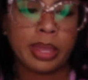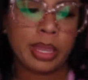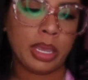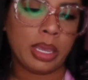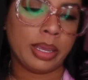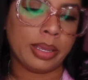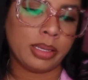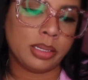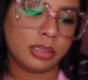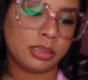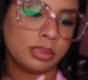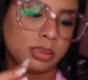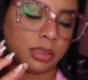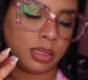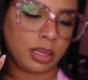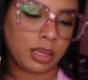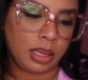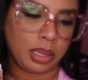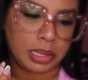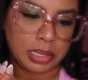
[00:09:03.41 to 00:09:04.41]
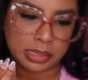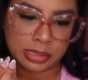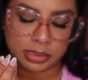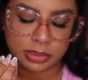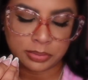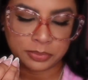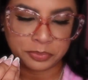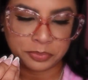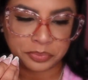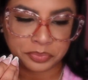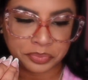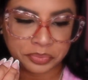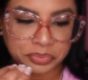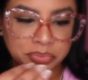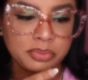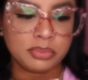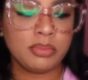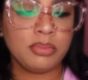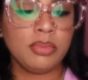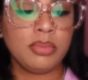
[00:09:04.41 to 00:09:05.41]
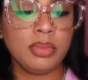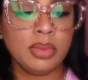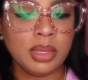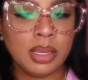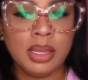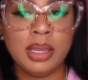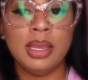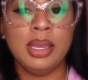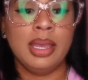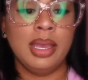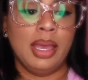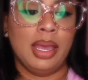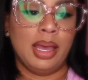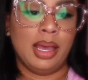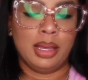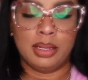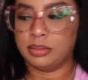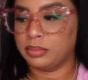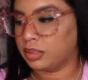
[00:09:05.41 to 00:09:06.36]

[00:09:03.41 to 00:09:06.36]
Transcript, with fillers: que es, es ja,